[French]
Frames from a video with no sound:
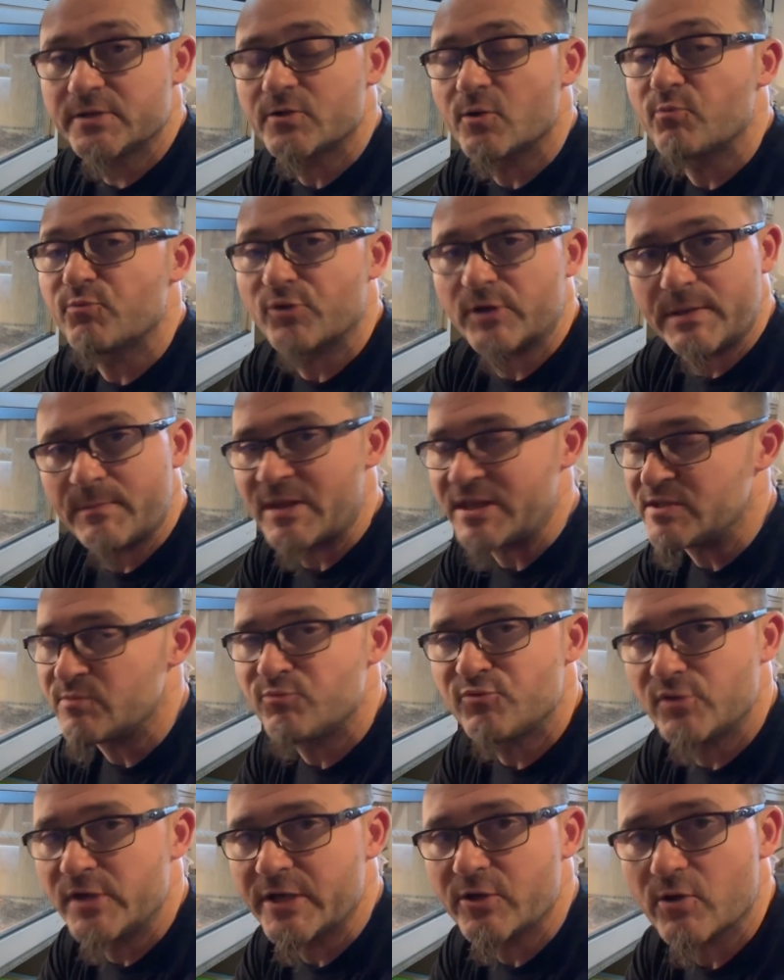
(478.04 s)
de pour les
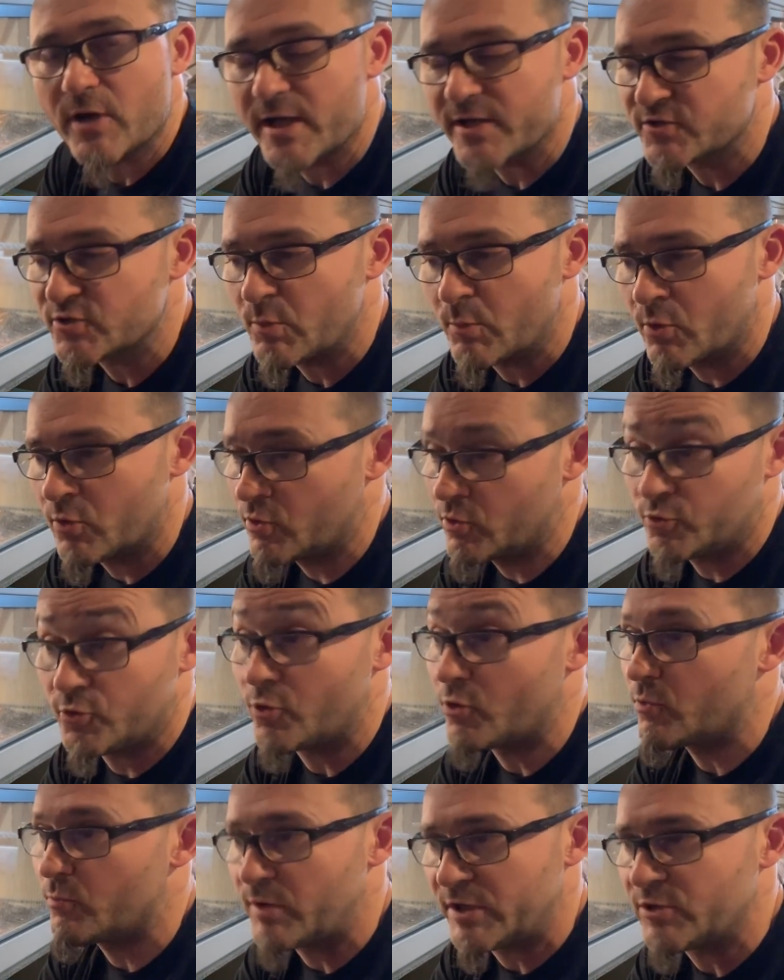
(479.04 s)
manipuler correctement
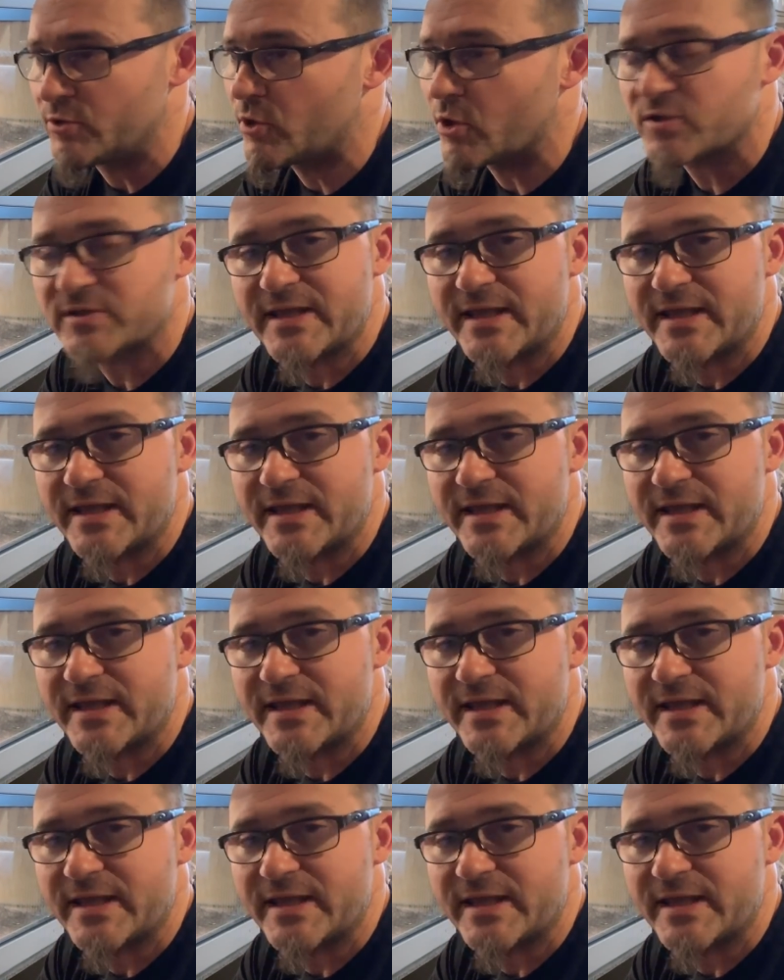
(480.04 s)
de, bah, de leur